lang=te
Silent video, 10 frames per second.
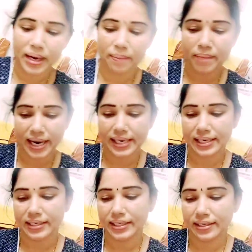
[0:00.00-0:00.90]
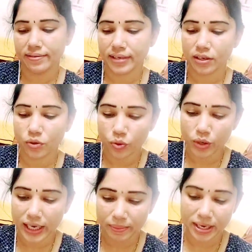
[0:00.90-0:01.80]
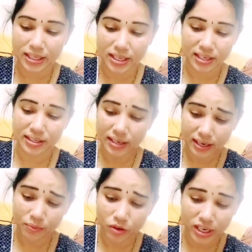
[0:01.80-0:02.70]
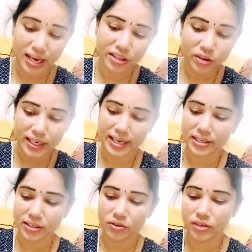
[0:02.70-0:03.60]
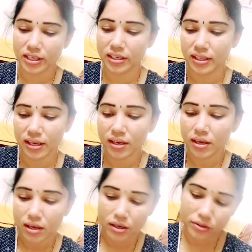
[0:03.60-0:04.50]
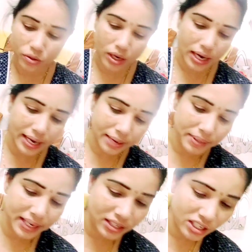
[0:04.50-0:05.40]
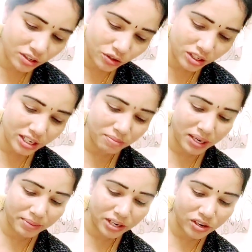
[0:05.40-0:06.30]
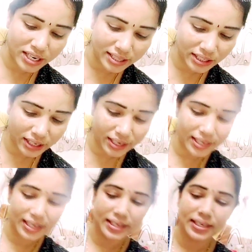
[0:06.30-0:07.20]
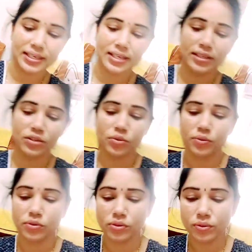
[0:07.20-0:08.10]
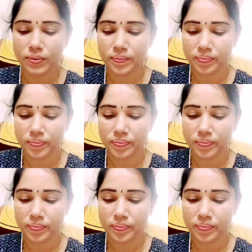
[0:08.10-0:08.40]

మనం బయట ఇచ్చి వాళ్ళు గోల్డ్ ఏమన్నా తీస్తారేమో అని అదొక టెన్షన్ ఉంటుంది కదా సో అట్లా ఏం టెన్షన్ అవసరం లేదు మనం ఇంట్లోనే చక్కగా నీట్గా చేసేసుకోవచ్చు